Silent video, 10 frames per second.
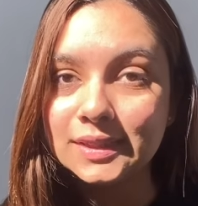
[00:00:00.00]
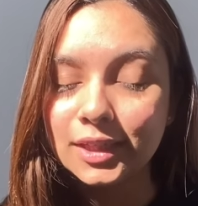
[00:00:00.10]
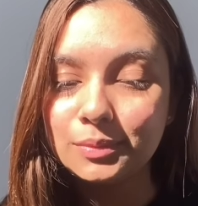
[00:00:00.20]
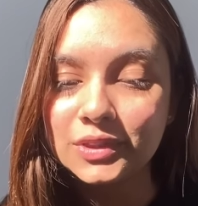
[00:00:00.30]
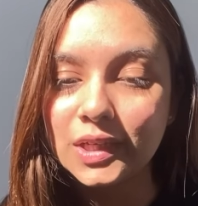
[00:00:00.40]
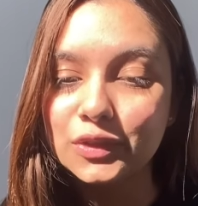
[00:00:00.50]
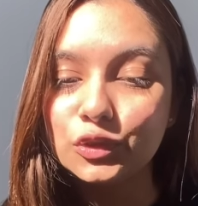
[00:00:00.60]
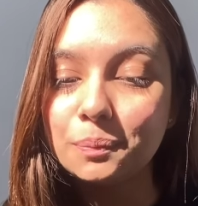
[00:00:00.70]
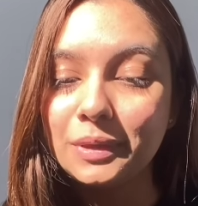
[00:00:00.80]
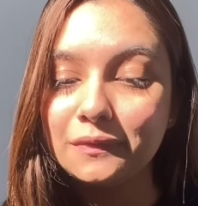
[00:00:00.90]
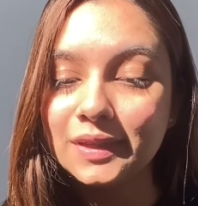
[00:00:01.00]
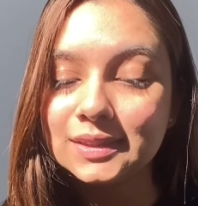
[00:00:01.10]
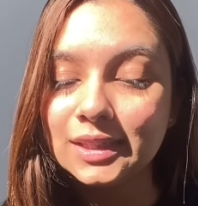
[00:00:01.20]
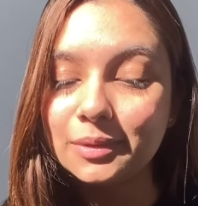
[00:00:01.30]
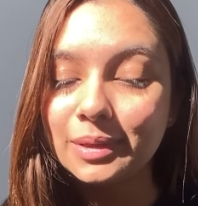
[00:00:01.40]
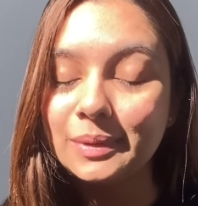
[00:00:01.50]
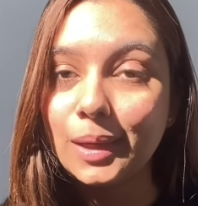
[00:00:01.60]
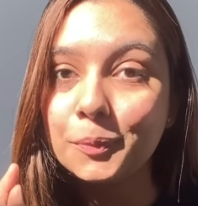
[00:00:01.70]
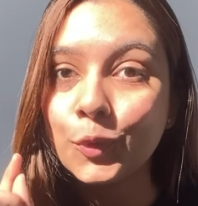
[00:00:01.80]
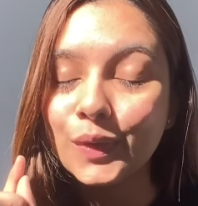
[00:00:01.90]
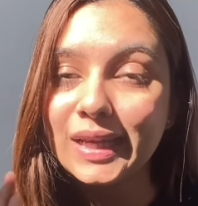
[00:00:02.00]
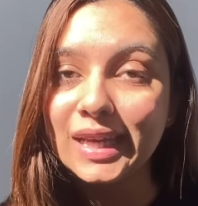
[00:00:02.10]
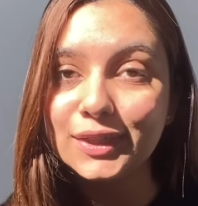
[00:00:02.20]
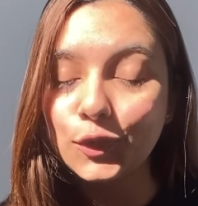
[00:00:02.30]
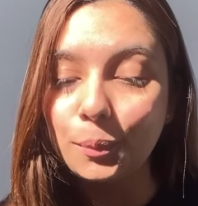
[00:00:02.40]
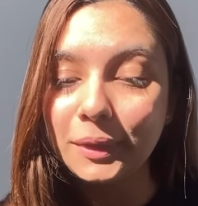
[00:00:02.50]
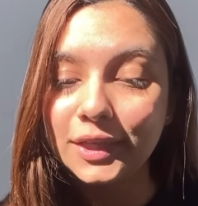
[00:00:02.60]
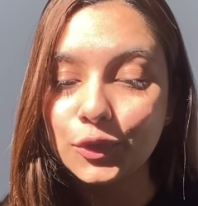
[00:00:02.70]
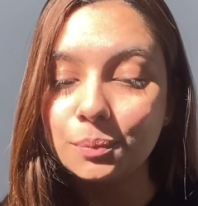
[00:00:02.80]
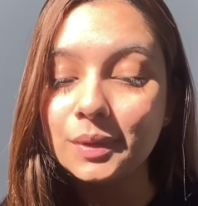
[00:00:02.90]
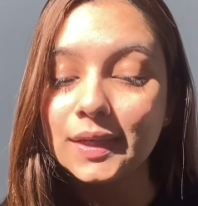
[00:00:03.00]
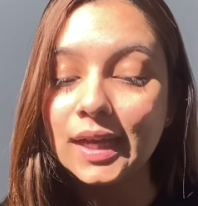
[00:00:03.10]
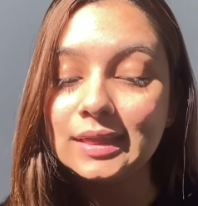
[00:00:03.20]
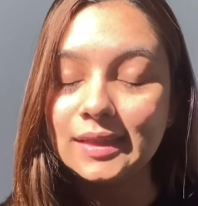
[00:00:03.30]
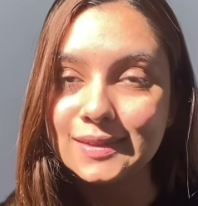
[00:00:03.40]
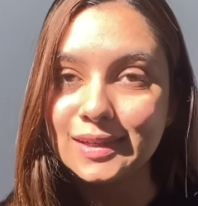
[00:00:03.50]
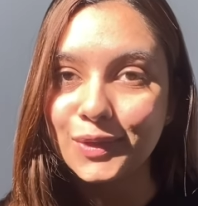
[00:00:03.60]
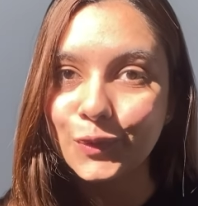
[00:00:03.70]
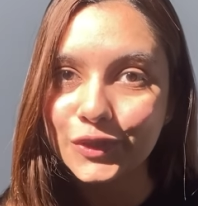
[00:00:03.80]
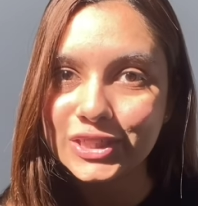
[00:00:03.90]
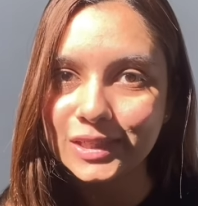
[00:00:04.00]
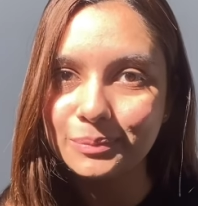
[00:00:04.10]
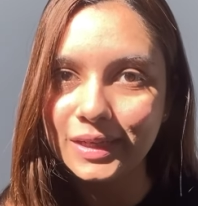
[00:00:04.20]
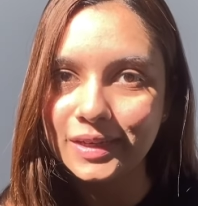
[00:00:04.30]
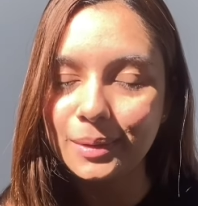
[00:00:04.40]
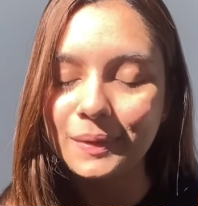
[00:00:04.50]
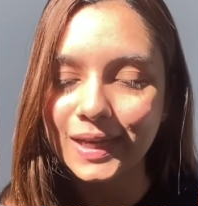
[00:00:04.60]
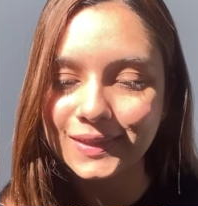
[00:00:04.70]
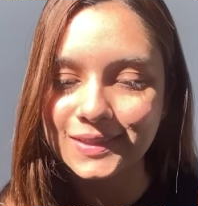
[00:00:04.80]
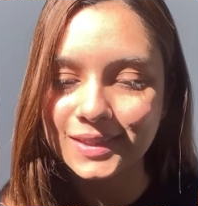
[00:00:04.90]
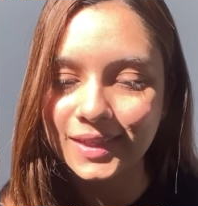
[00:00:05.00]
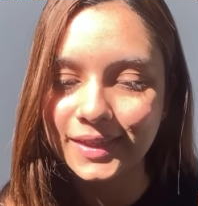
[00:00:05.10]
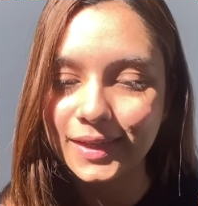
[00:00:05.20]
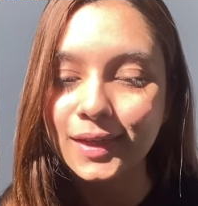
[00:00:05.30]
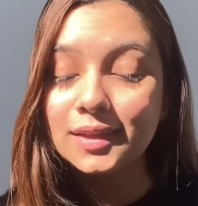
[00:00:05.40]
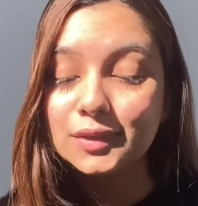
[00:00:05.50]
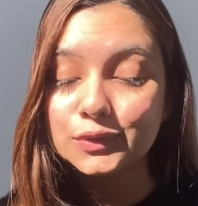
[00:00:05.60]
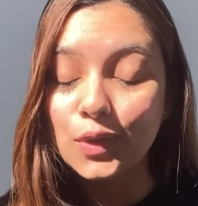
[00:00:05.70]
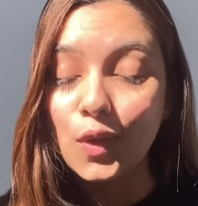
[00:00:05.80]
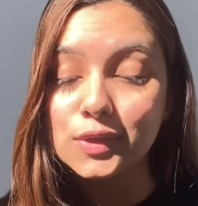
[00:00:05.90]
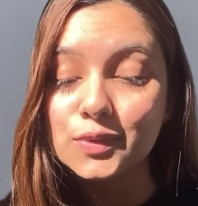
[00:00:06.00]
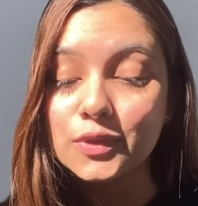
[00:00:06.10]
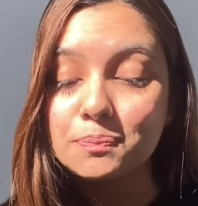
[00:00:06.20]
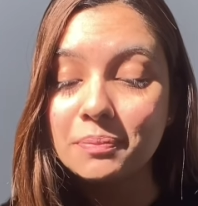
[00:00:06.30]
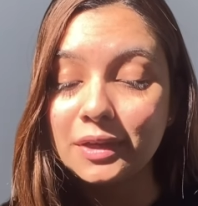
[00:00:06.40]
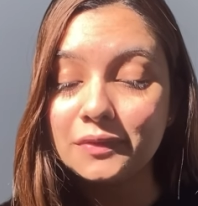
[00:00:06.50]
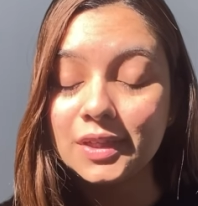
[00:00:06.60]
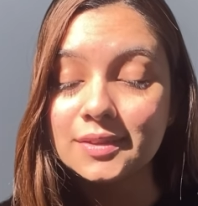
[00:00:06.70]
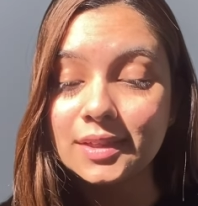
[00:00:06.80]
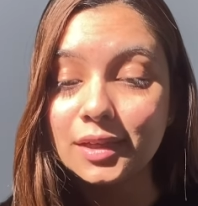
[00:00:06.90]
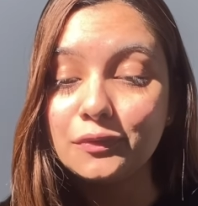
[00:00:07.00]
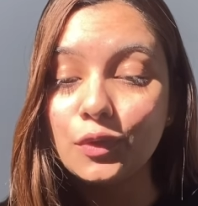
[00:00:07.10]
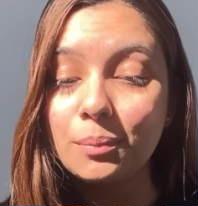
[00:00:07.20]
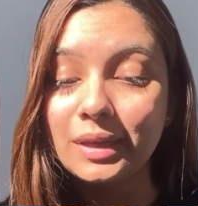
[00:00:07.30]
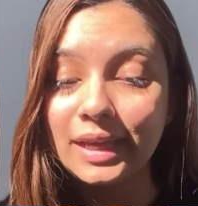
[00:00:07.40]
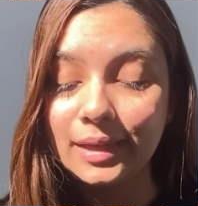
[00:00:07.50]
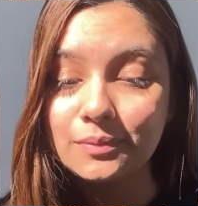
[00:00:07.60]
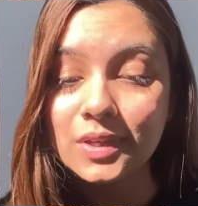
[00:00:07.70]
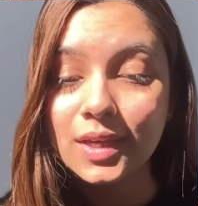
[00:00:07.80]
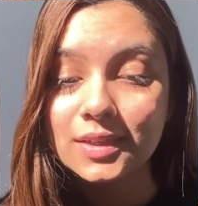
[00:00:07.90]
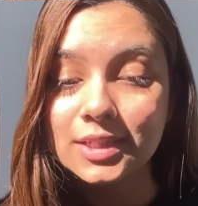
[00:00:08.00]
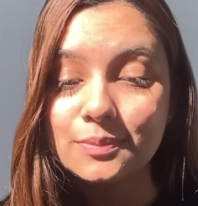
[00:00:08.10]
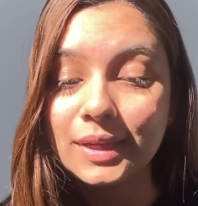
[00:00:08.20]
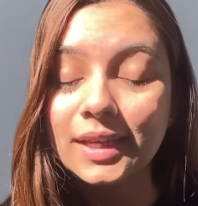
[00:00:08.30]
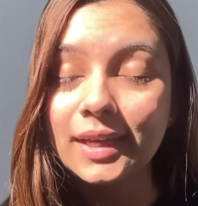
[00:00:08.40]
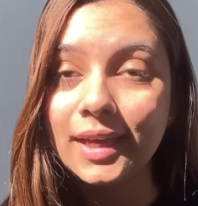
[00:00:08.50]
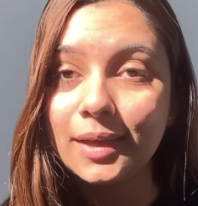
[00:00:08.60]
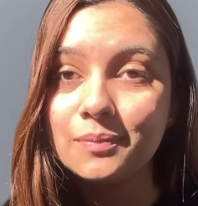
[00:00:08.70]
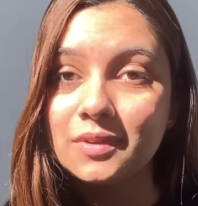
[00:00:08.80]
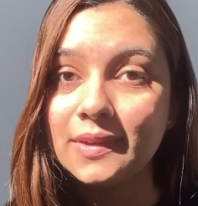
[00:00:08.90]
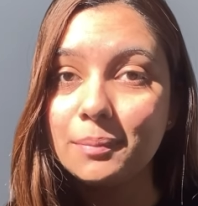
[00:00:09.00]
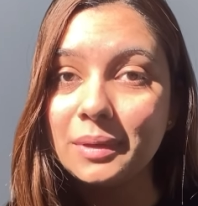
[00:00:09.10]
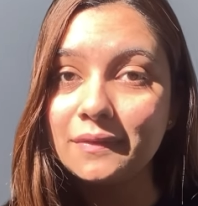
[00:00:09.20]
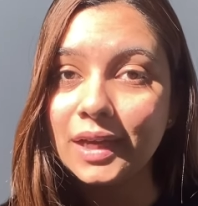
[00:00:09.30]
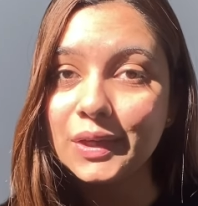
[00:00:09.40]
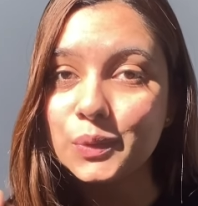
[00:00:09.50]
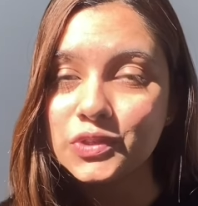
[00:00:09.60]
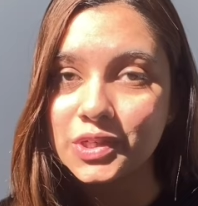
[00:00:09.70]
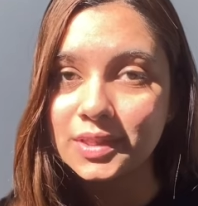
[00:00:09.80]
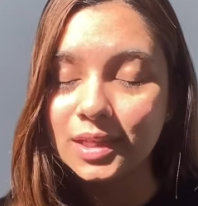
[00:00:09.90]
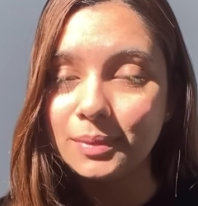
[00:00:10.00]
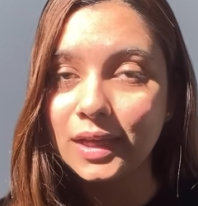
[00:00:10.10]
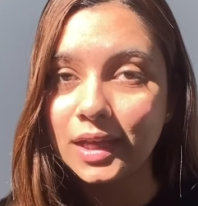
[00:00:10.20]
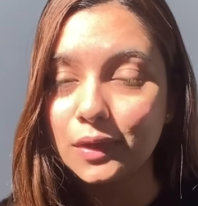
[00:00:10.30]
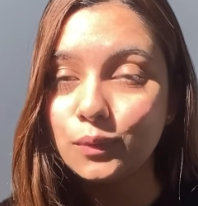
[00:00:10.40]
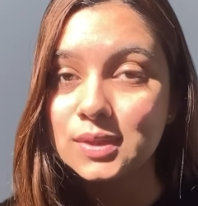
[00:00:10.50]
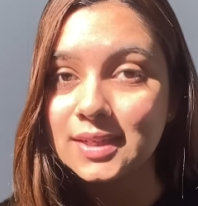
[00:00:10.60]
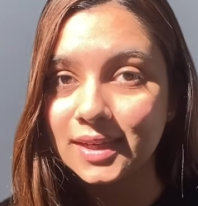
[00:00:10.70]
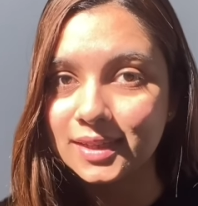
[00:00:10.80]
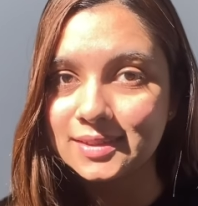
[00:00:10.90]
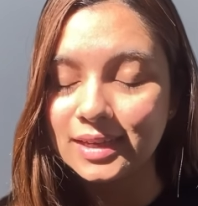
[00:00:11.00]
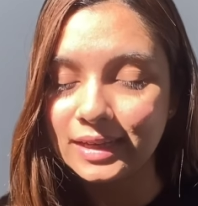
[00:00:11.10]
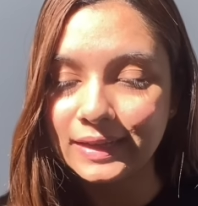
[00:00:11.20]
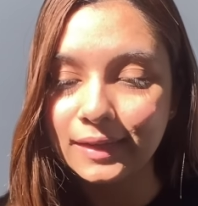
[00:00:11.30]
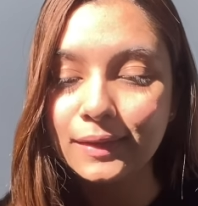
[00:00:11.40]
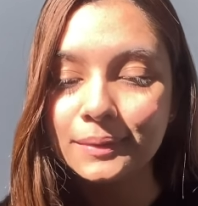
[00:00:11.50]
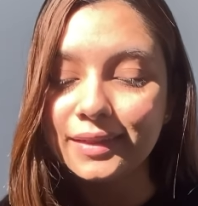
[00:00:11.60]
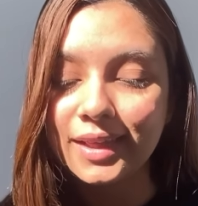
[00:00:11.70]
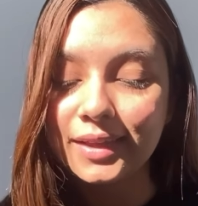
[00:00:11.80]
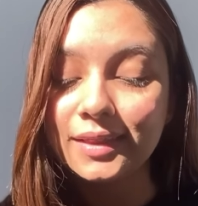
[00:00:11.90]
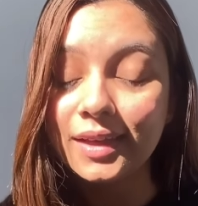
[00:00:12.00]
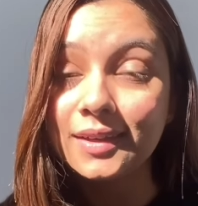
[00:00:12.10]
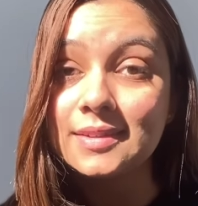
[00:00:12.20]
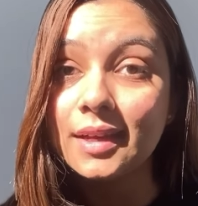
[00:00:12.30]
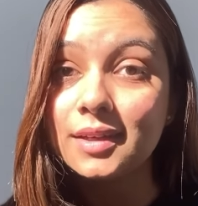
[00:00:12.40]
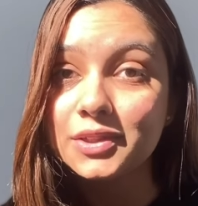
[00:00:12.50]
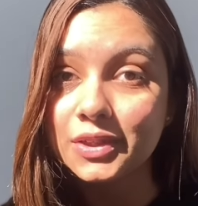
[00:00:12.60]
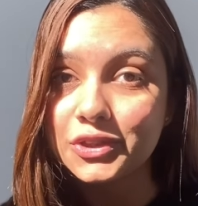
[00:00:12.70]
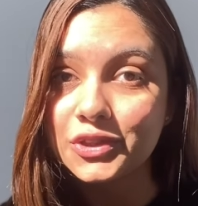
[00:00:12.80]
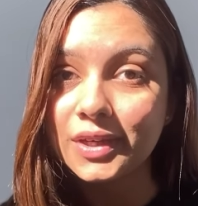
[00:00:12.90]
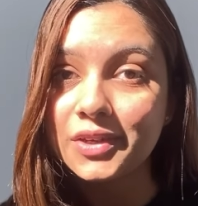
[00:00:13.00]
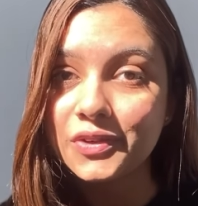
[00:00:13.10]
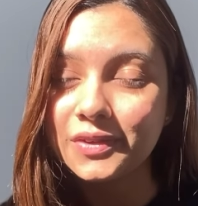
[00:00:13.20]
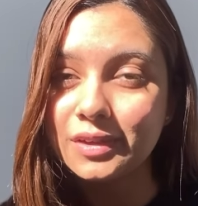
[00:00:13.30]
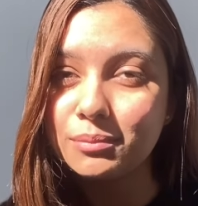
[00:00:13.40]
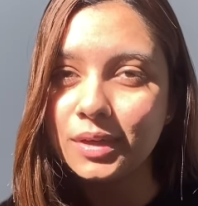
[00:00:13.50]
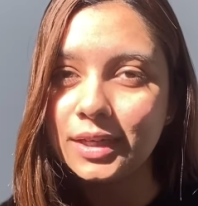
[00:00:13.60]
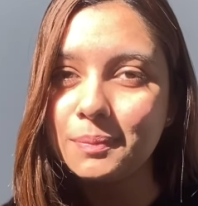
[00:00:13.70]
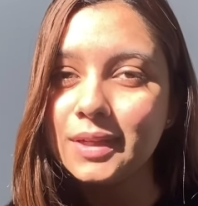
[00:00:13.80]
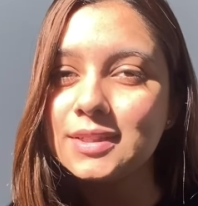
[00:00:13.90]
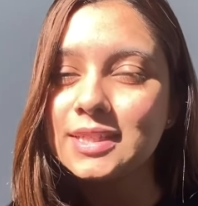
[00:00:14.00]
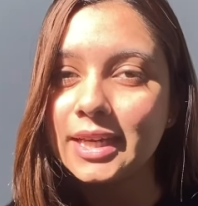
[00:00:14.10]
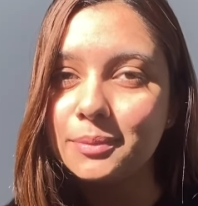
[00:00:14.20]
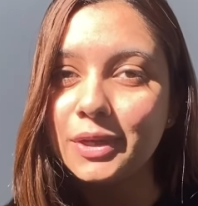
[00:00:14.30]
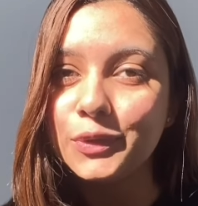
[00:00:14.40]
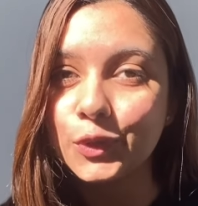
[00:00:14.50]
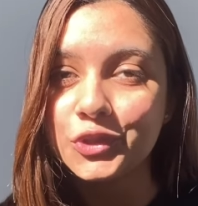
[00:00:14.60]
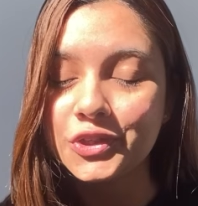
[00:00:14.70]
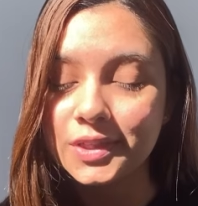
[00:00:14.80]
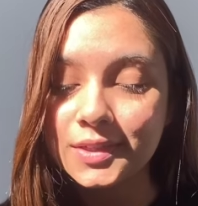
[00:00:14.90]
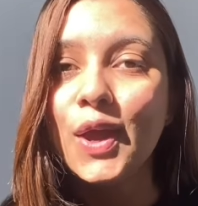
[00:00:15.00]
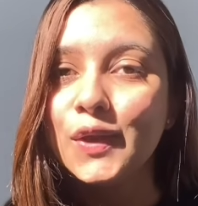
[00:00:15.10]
ईयर में जाते हैं तो प्रीवियस ईयर में भी आपको एक टॉपिक के ऊपर इतने सारे क्वेश्चन मिल रहे हैं प्रैक्टिस के लिए फिर ऑल्सो प्रीवियस ईयर फ्रॉम एम्स जिसमें कि एम्स से पी वाई क्यूज जितने भी आए हैं वो सारे के सारे हैं देन देर इज असर्शन एंड रीजन मल्टीपल स्टेटमेंट क्वेश्चन